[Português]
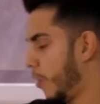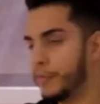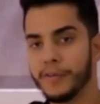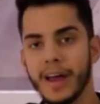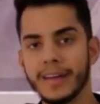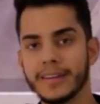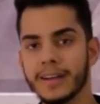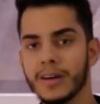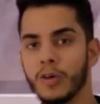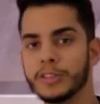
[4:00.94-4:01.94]

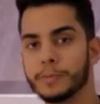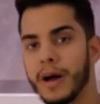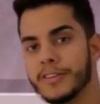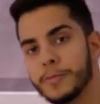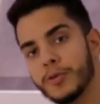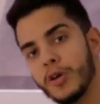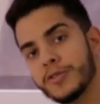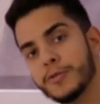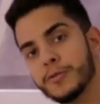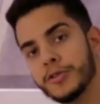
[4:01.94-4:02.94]
oferta, onde passa para o
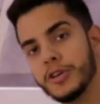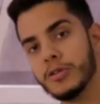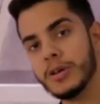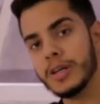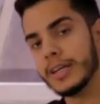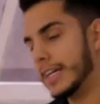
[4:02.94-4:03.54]
nosso funil